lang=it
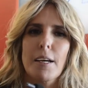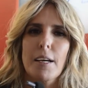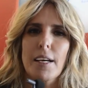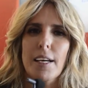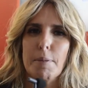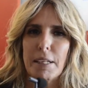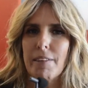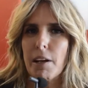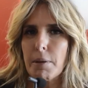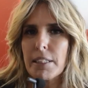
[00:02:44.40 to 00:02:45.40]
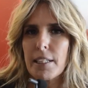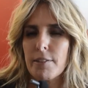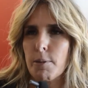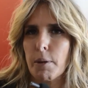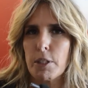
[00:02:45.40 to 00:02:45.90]
eh, perché veramente
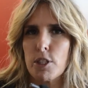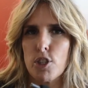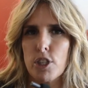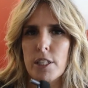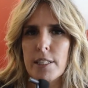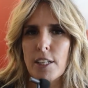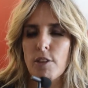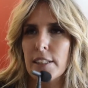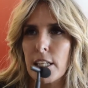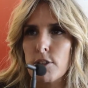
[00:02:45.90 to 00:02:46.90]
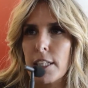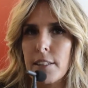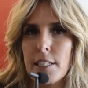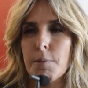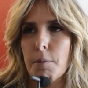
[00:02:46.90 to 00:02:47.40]
insomma, in questi giorni stanno vendendo
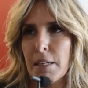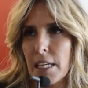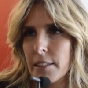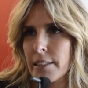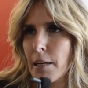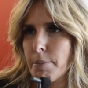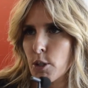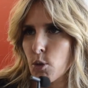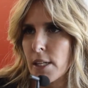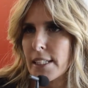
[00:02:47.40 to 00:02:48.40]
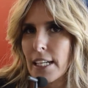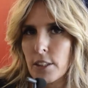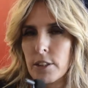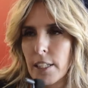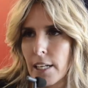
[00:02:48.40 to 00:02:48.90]
tantissimi biglietti dell'apertura di
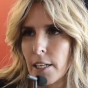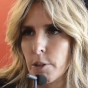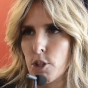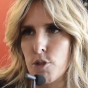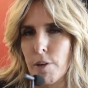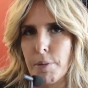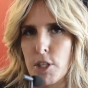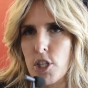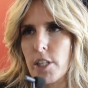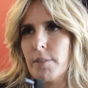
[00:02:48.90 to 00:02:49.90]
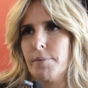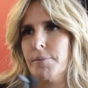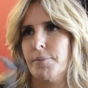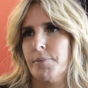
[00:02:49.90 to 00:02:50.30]
Dragon Trainer e questo ci fa piacere.